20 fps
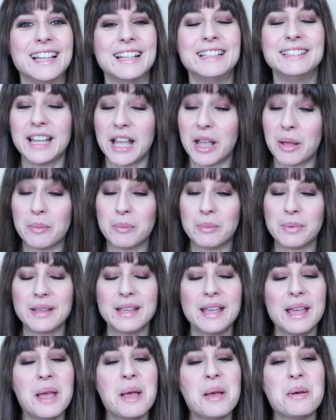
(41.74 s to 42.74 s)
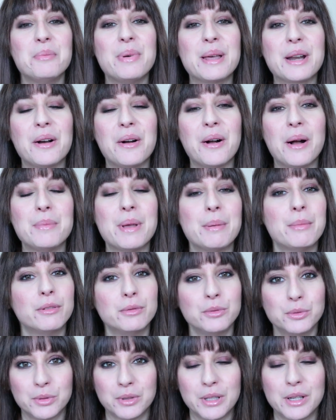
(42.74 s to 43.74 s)
dai tempi, però abbiamo
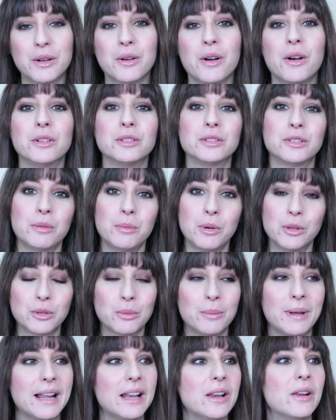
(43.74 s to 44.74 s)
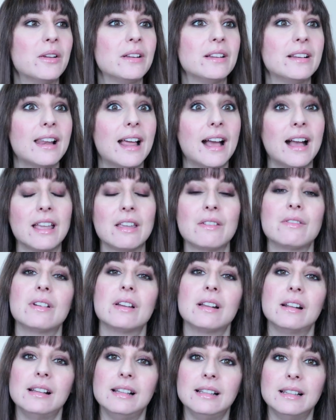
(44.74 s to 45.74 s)
avuto un incontro molto bello in
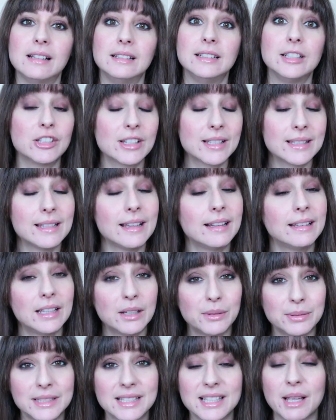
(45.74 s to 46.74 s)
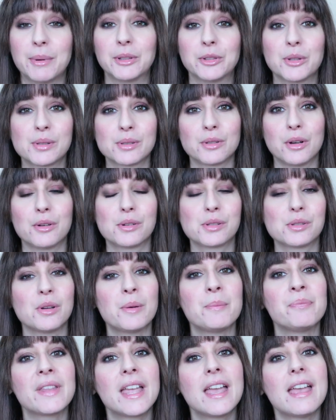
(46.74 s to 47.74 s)
live il 17, quindi sabato
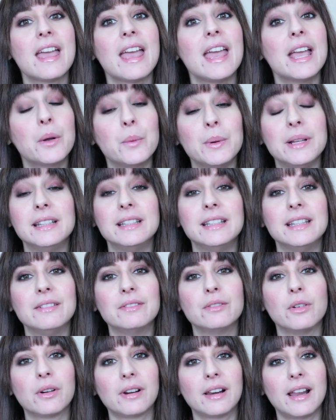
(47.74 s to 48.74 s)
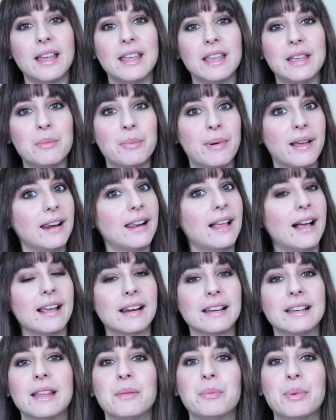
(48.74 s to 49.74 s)
scorso, e quindi vorrei
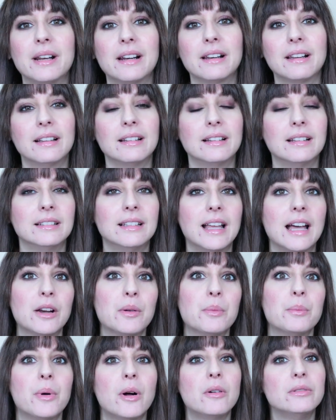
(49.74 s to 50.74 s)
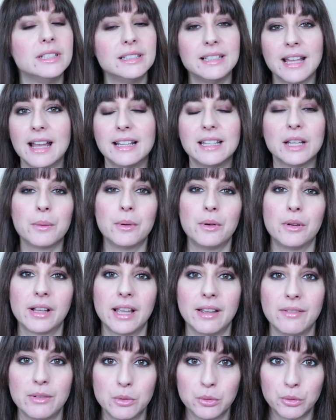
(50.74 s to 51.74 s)
parlarne per dare un po' un'idea di quello
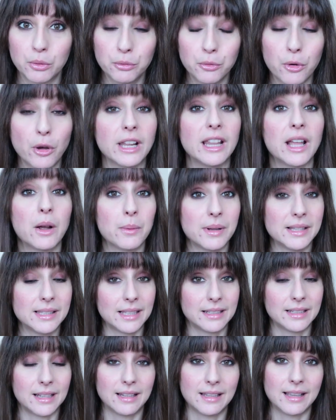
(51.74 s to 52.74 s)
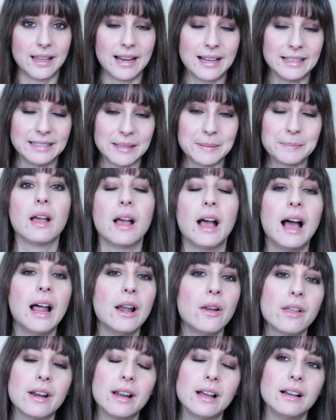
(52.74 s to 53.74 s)
che è venuto fuori da questa chiacchierata.
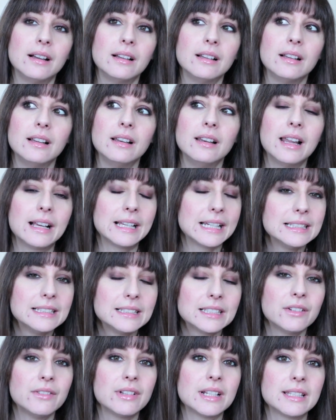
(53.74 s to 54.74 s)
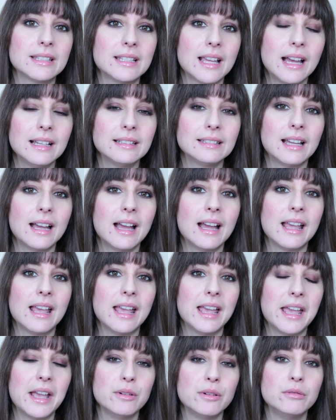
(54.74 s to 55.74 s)
Allora, La Grande Traversata
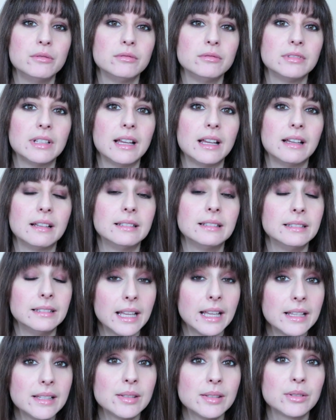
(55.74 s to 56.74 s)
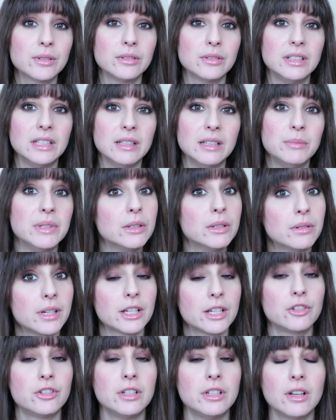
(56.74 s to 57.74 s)
è un testo di
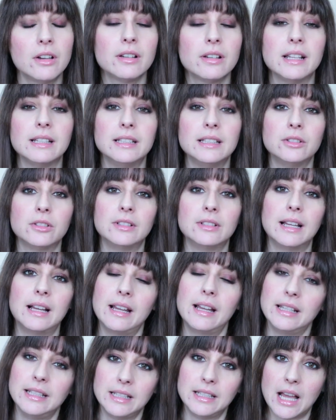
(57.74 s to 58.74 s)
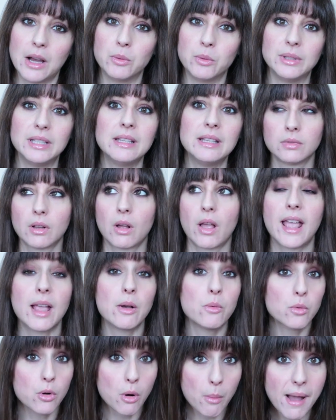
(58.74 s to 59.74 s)
Miura Shion, edito da Edinaudi, è
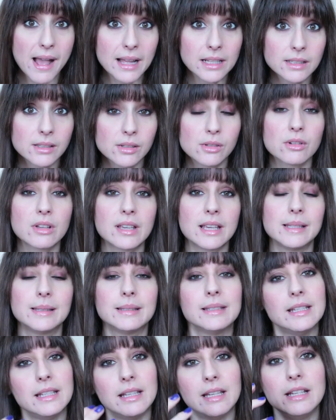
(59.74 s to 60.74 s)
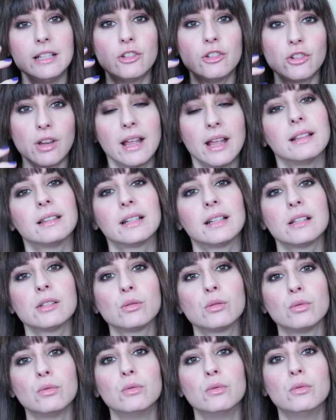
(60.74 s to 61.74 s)
un romanzo che si incentra
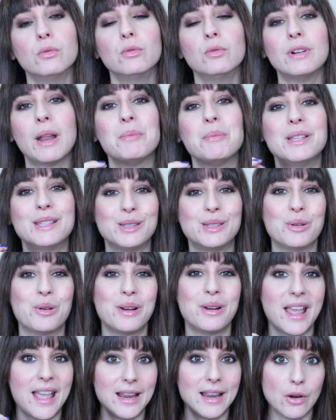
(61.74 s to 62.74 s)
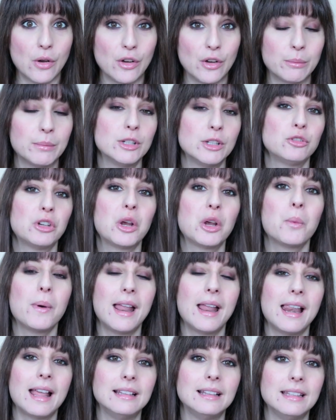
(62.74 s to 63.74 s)
su una missione enorme, cioè
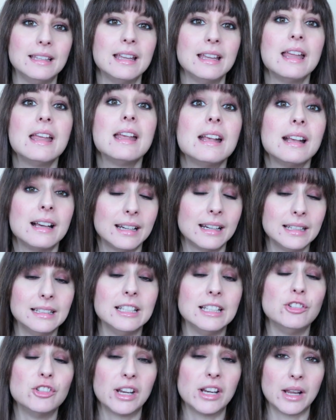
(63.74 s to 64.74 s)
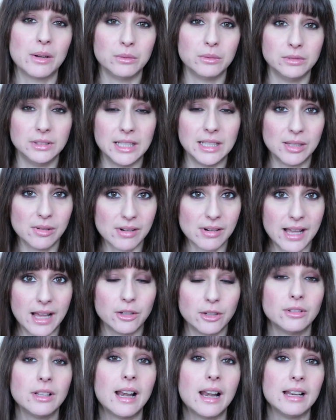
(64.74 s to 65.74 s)
quella di redigere un
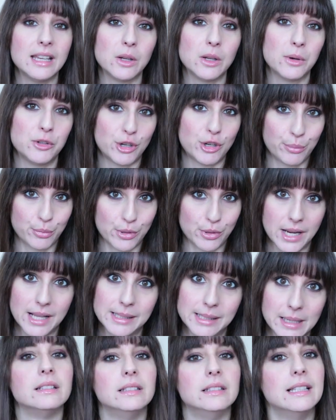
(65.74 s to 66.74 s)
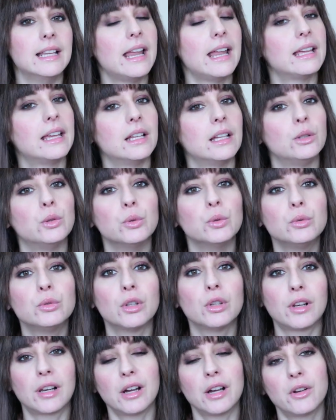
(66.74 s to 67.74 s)
dizionario della lingua giapponese. Direi che
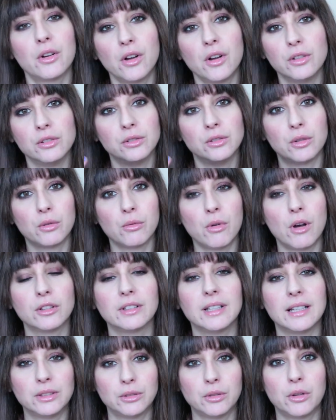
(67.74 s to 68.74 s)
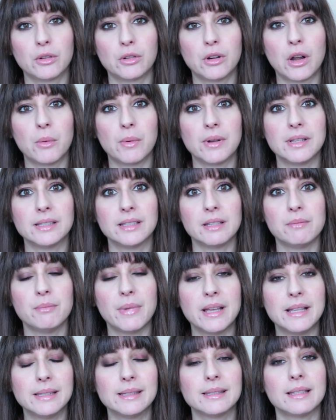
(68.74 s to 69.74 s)
tutto il racconto ruota attorno a questa
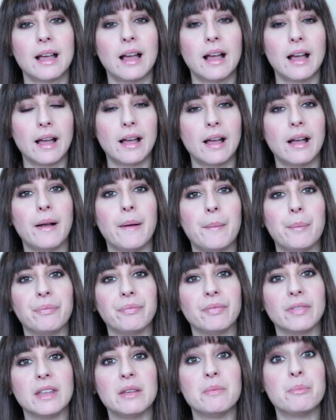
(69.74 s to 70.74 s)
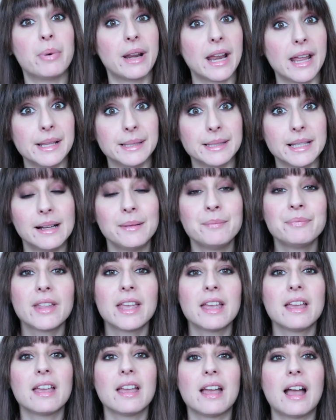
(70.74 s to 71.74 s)
immensa mm, impresa,
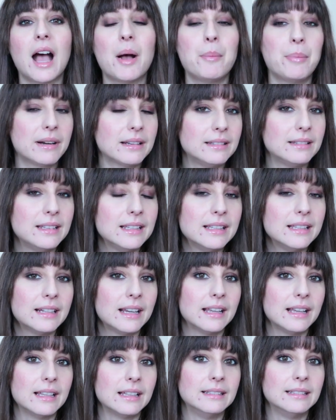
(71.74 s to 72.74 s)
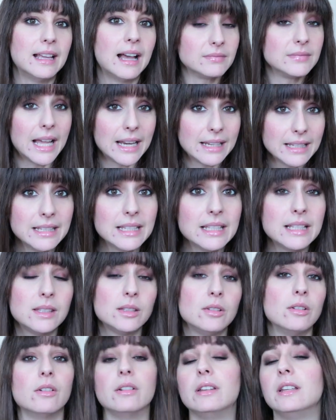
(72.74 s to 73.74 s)
a partire da,
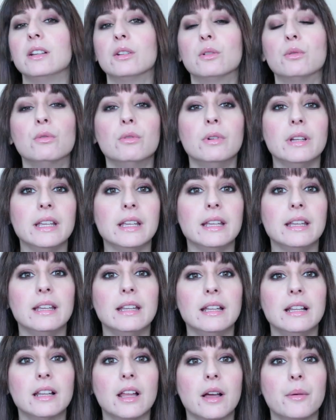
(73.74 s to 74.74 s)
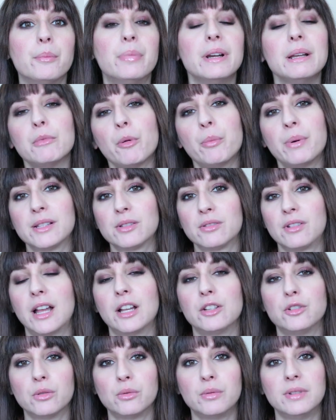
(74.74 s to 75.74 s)
dall'inizio in cui il primo
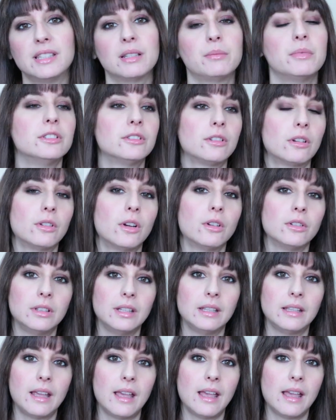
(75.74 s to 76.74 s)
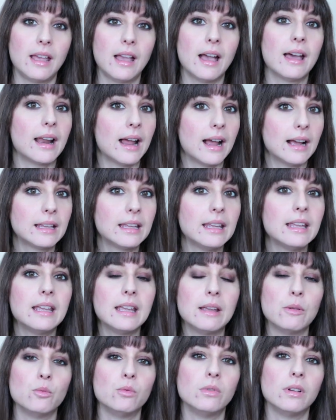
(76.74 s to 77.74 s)
personaggio a cui siamo introdotti, che è
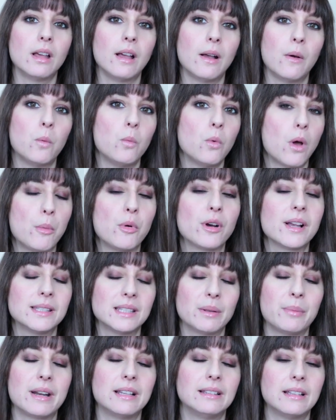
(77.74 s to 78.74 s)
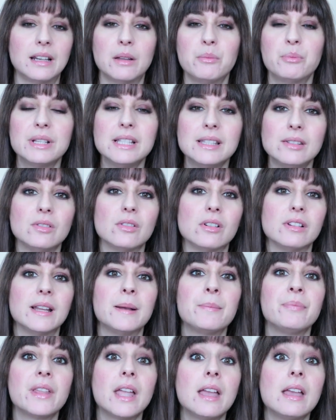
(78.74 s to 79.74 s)
Araki, un, un uomo che sta per andare in
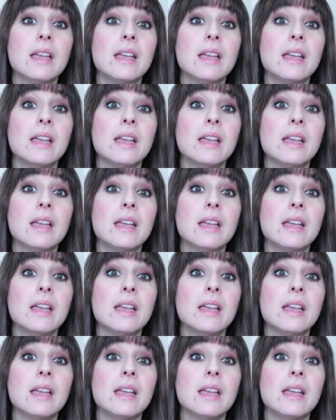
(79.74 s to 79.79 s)
pensione,